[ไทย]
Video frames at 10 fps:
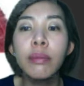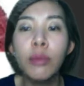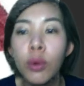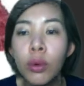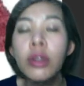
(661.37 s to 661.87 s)
ห
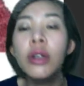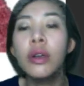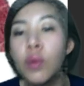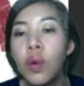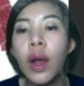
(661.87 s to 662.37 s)
มูตืด
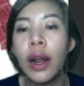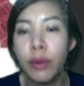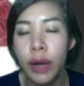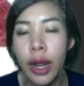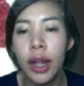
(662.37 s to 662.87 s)
วัวอะไรพ
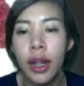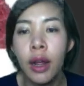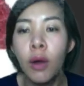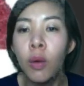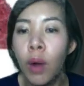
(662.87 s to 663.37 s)
วกนี้
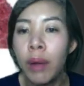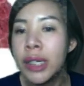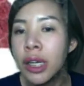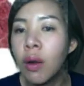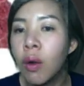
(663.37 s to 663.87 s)
หัวมัน
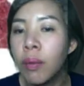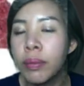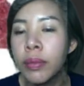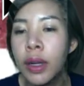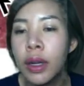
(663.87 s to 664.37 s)
จะกลม
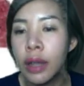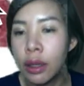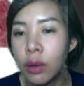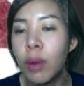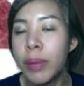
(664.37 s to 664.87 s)
แต่
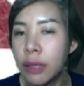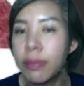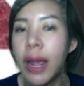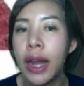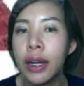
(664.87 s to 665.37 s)
ตัวมันจะ
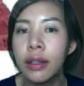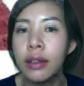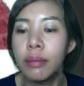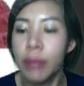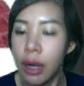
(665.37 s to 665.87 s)
แบน
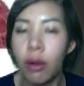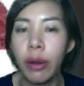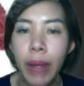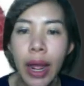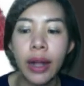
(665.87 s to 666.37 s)
มันหลอน
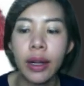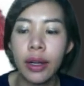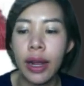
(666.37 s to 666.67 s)
มากนะ